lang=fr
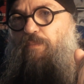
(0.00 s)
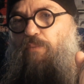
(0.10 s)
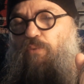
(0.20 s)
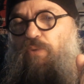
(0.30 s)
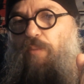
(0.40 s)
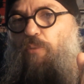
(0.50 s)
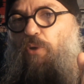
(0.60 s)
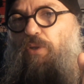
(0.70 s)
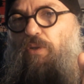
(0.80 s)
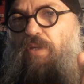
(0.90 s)
beaucoup
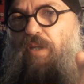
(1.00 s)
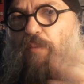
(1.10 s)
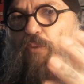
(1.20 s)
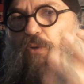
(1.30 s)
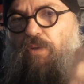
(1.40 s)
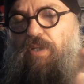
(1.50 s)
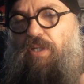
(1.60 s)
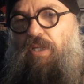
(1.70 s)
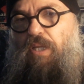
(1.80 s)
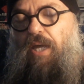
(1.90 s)
d'importance. L'important, c'est
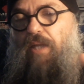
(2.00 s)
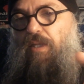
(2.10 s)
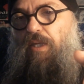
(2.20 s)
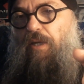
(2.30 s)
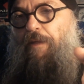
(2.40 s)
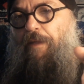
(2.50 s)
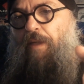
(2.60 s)
ce qu'il a à dire.